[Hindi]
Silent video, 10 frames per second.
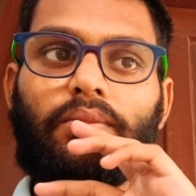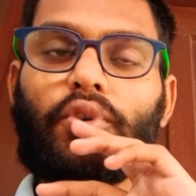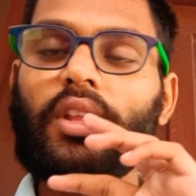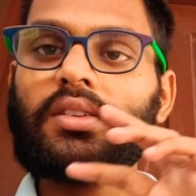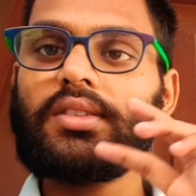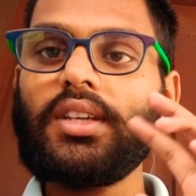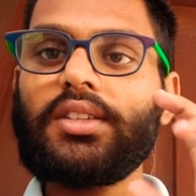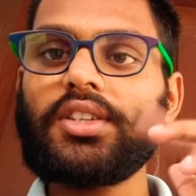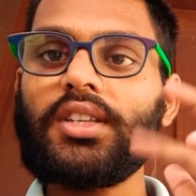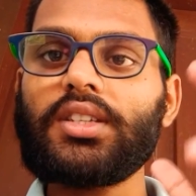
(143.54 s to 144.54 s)
पोटेंशियल
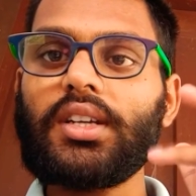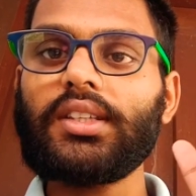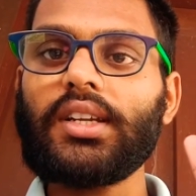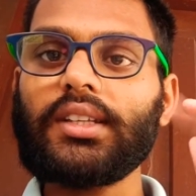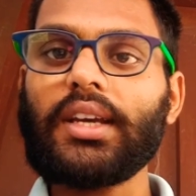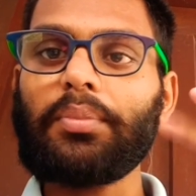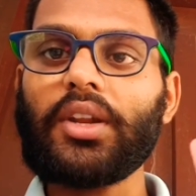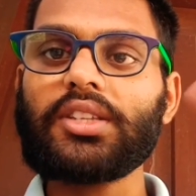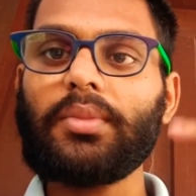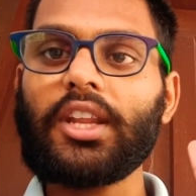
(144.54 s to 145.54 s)
चेंज करते रहता है
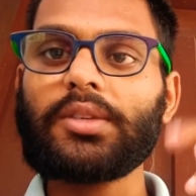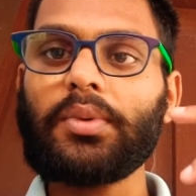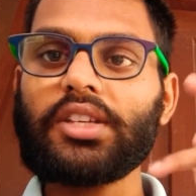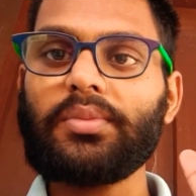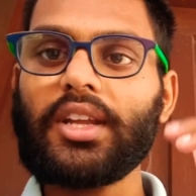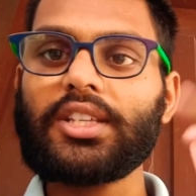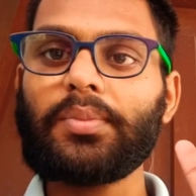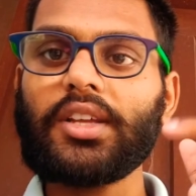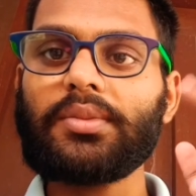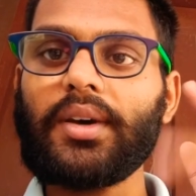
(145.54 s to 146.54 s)
प्लस माइनस प्लस माइनस
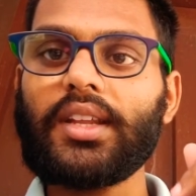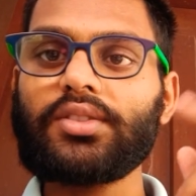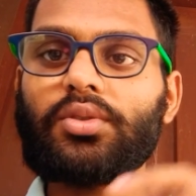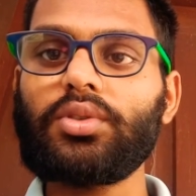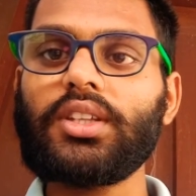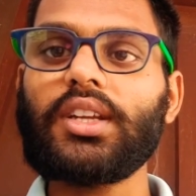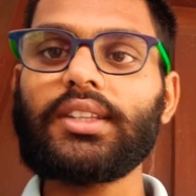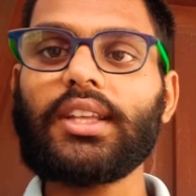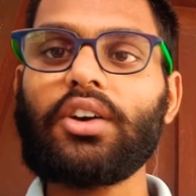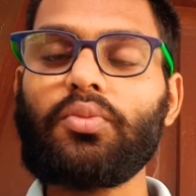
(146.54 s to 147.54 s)
प्लस माइनस जो होते
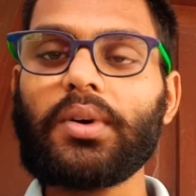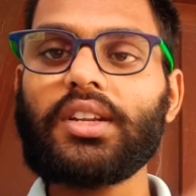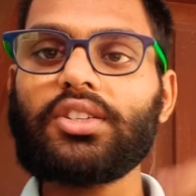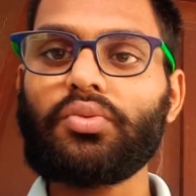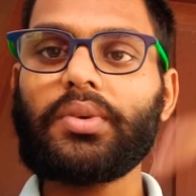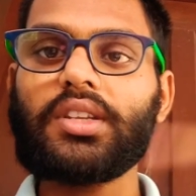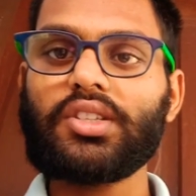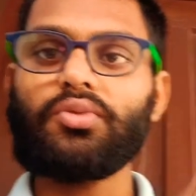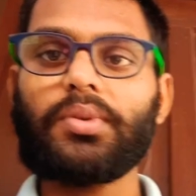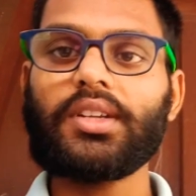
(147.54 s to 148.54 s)
रहता है ऊपर नीचे ऊपर
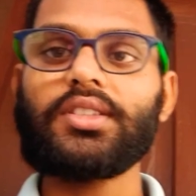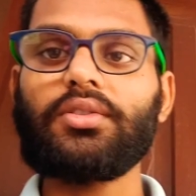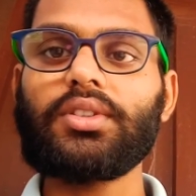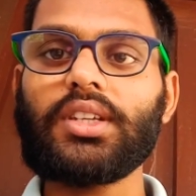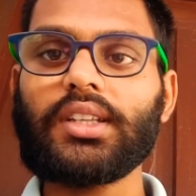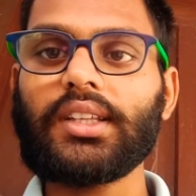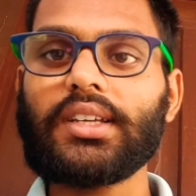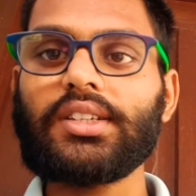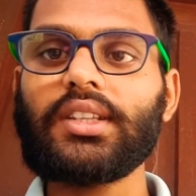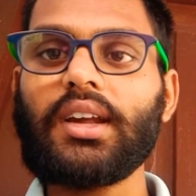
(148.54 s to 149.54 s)
नीचे ऊपर नीचे होते रहता
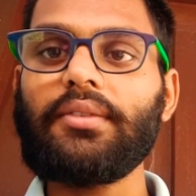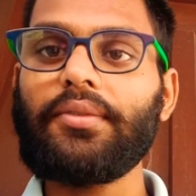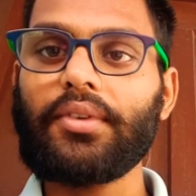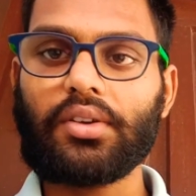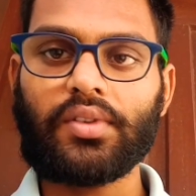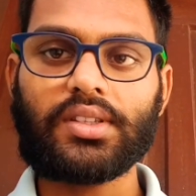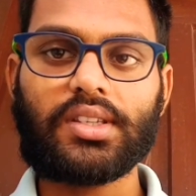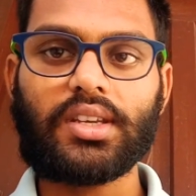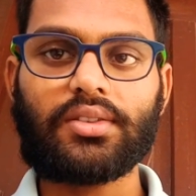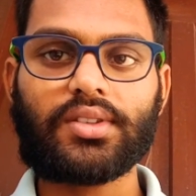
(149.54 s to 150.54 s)
है जितना भी
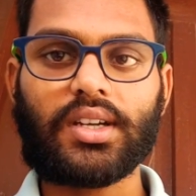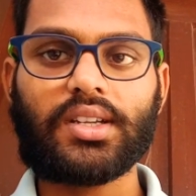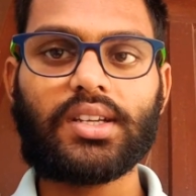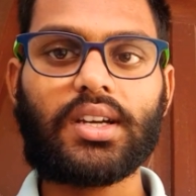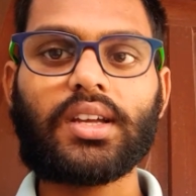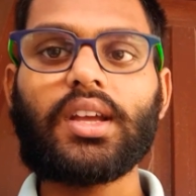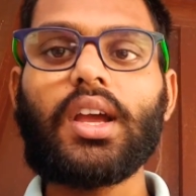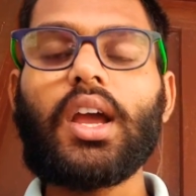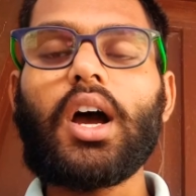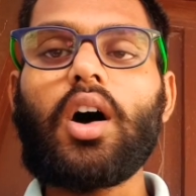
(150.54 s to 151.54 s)
फ्रिक्वेंसी है उसका ठीक है
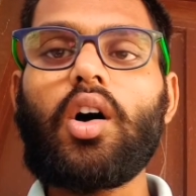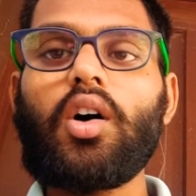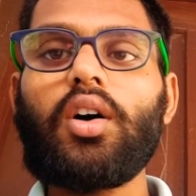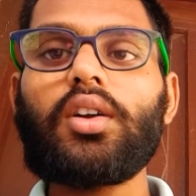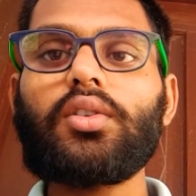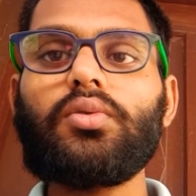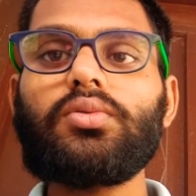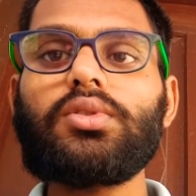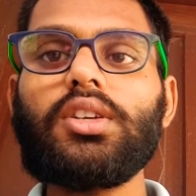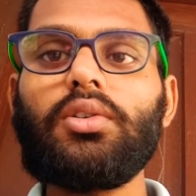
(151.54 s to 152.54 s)
और
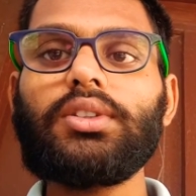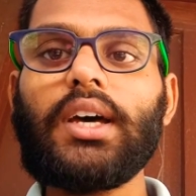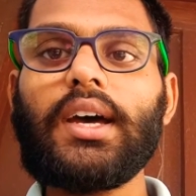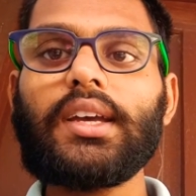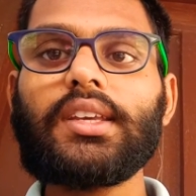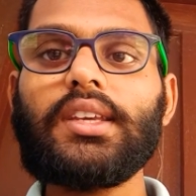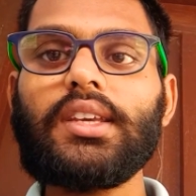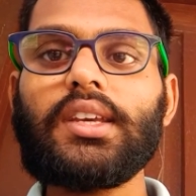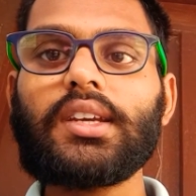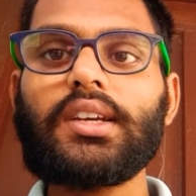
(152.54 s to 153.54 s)
उससे होता है कि
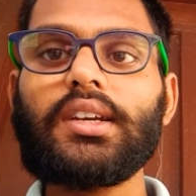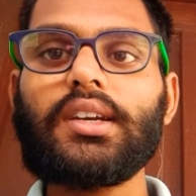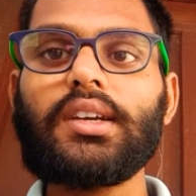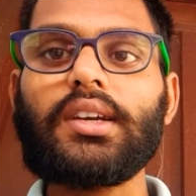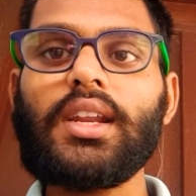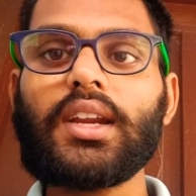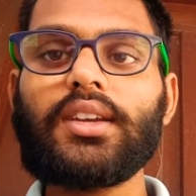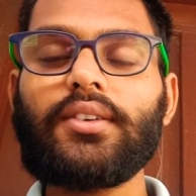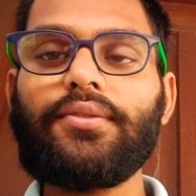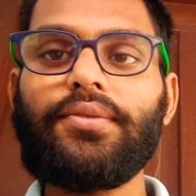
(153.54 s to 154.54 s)
एक
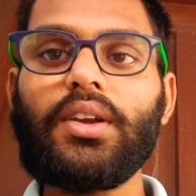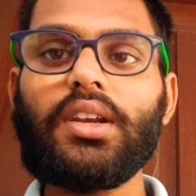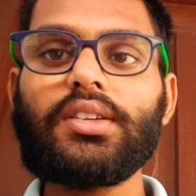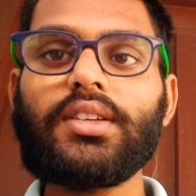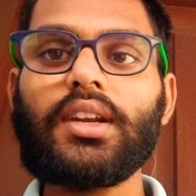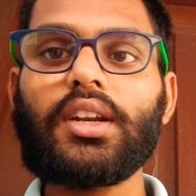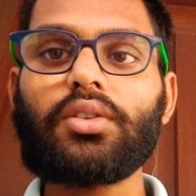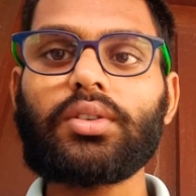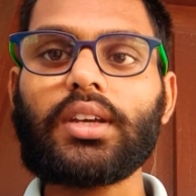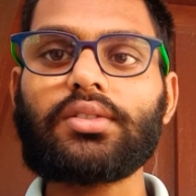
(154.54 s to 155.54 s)
इलेक्ट्रिक फील्ड जनरेट
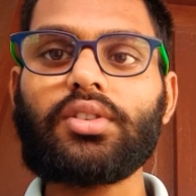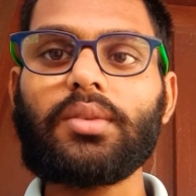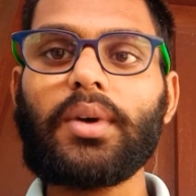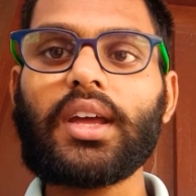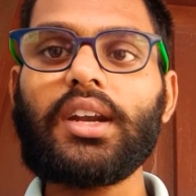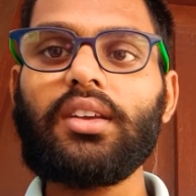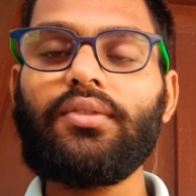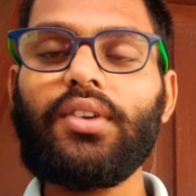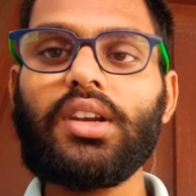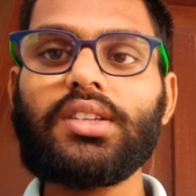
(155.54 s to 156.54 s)
होता है सॉरी मैग्नेटिक
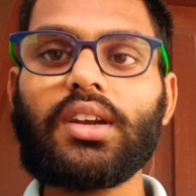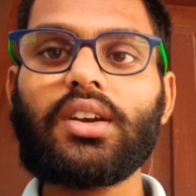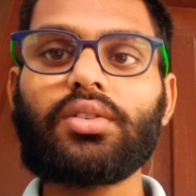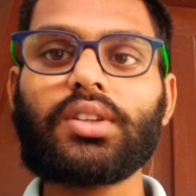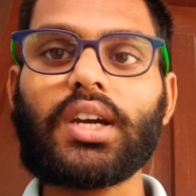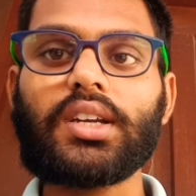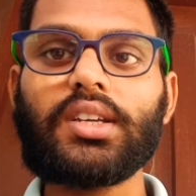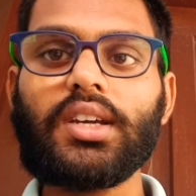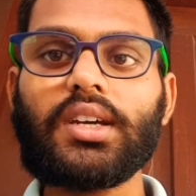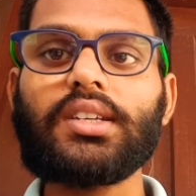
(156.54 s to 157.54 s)
फील्ड जनरेट होता है
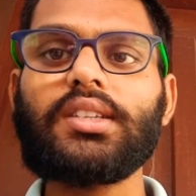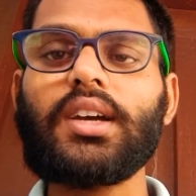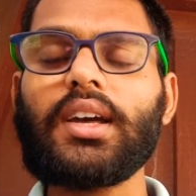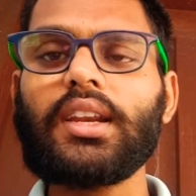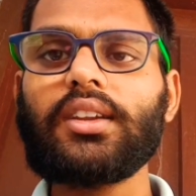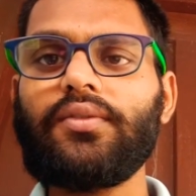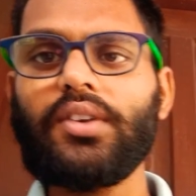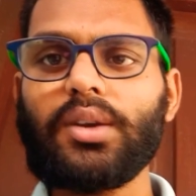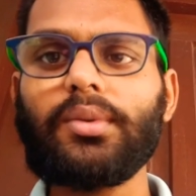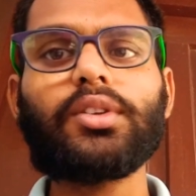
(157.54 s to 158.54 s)
ठीक है या इलेक्ट्रिक
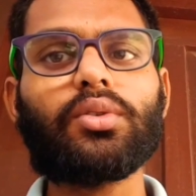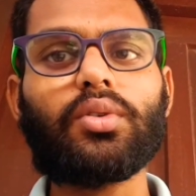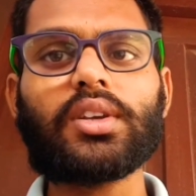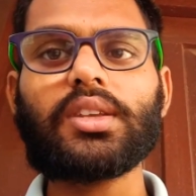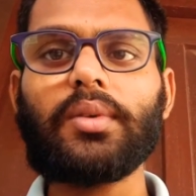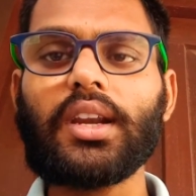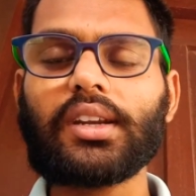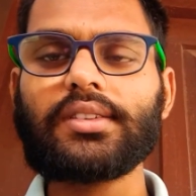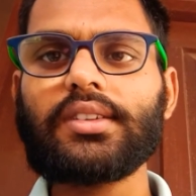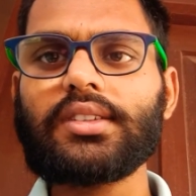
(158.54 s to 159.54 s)
फील्ड भी तो वैसे भी
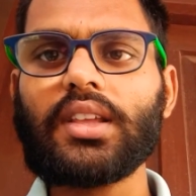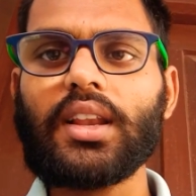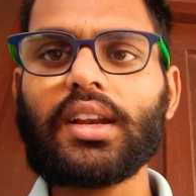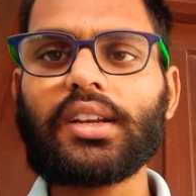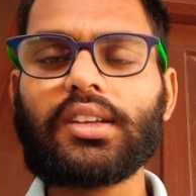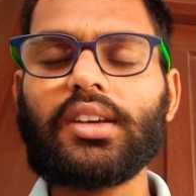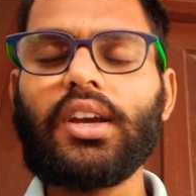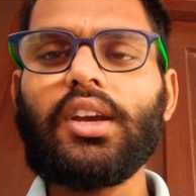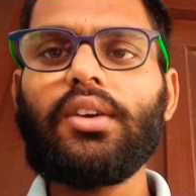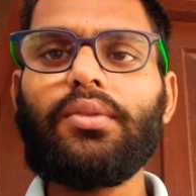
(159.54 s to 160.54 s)
इलेक्ट्रिसिटी से इलेक्ट्रिक
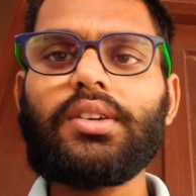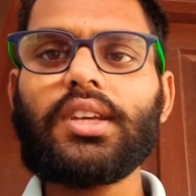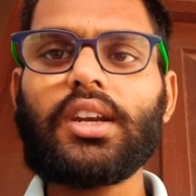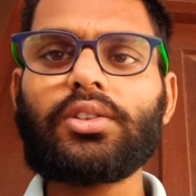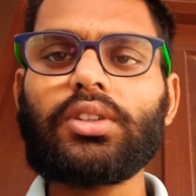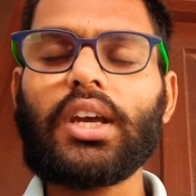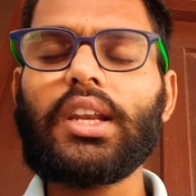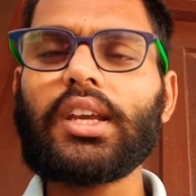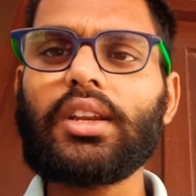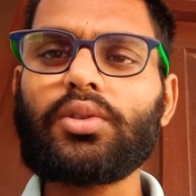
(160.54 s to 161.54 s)
फील्ड जनरेट होता है
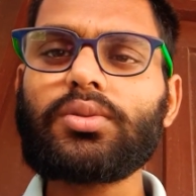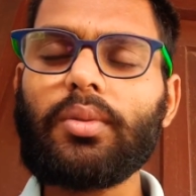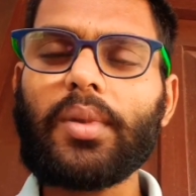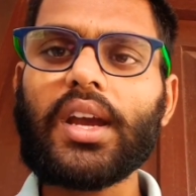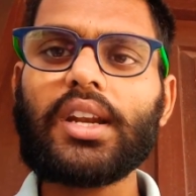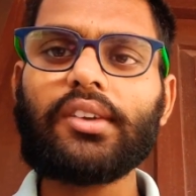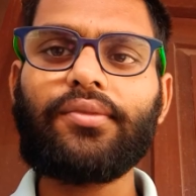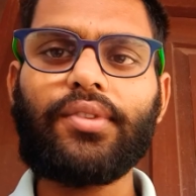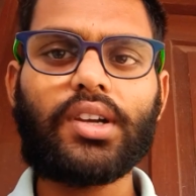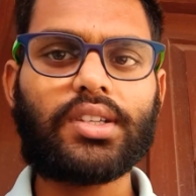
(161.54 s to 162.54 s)
लेकिन उसमें मैग्नेटिक
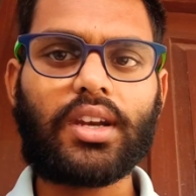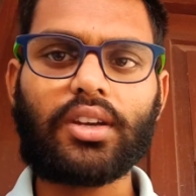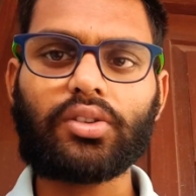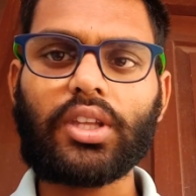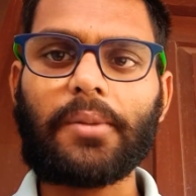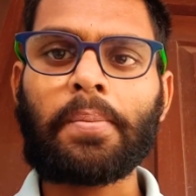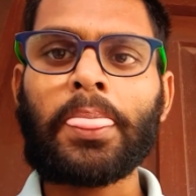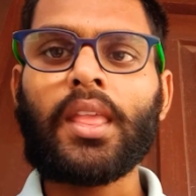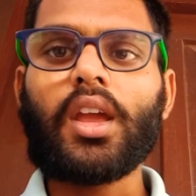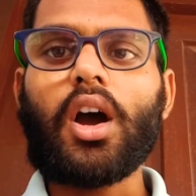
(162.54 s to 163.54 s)
फील्ड जनरेट होता
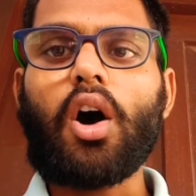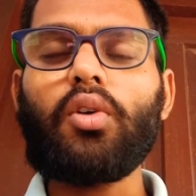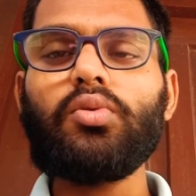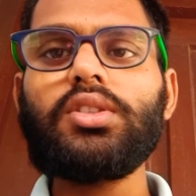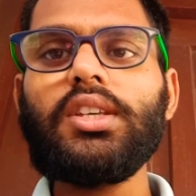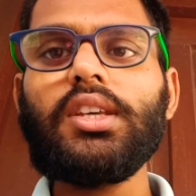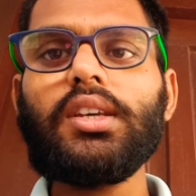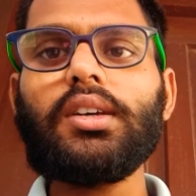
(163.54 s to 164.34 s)
है और उसी